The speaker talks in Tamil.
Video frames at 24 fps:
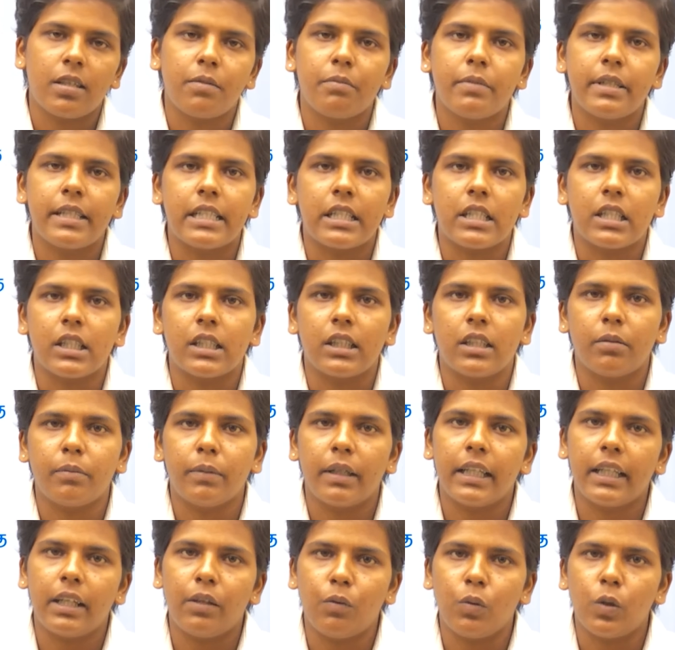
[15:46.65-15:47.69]
சம்மிட்ஸ் இந்த
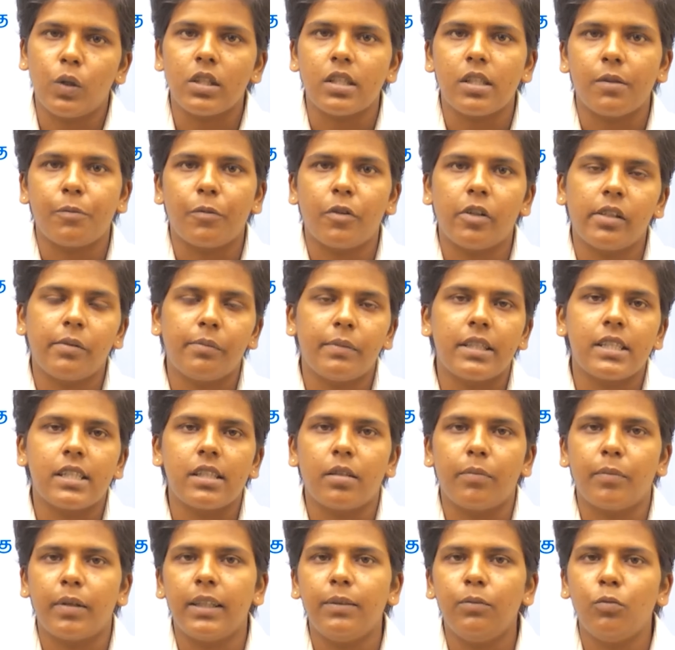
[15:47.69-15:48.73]
மாதிரி அவார்ட்ஸ்
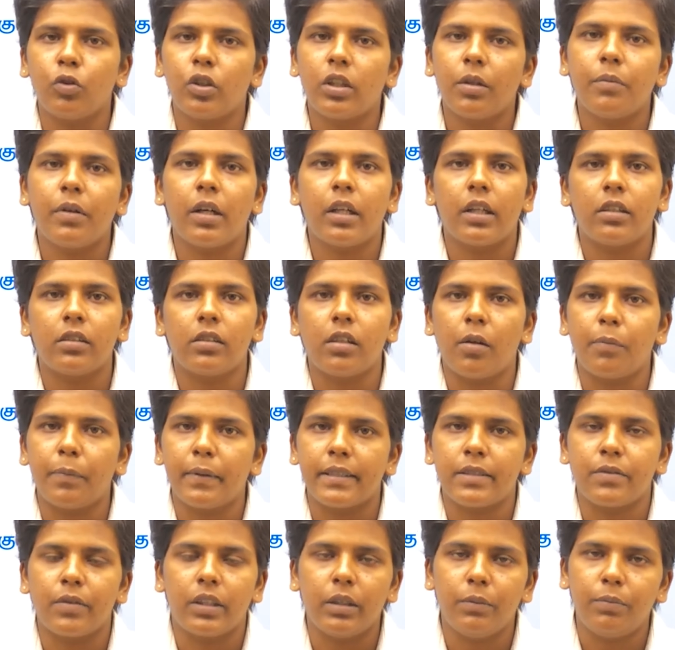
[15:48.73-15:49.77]
அப்பாயின்மெண்ட்ஸ் இந்த மாதிரி முக்கியமான
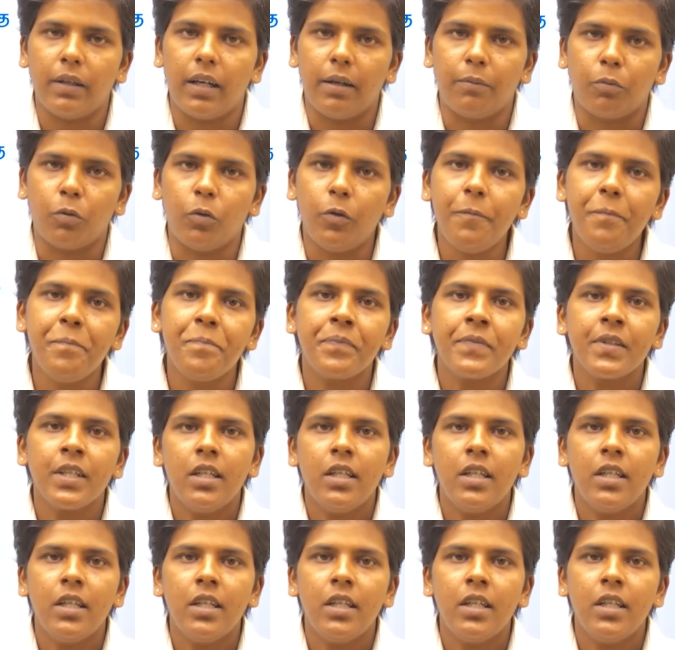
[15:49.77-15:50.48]
டாபிக்ஸ் வந்து பார்ப்போம்